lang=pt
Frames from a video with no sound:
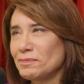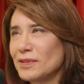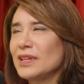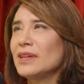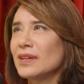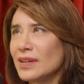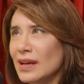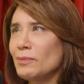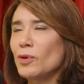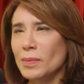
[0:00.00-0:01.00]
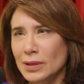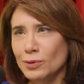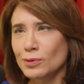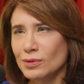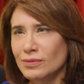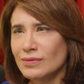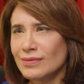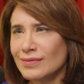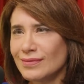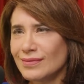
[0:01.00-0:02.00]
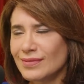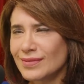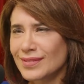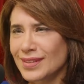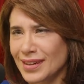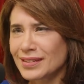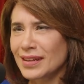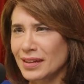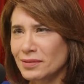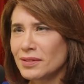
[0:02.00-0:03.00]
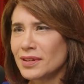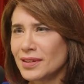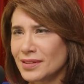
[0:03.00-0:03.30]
Que, que amor maduro. Engraçado. Amém.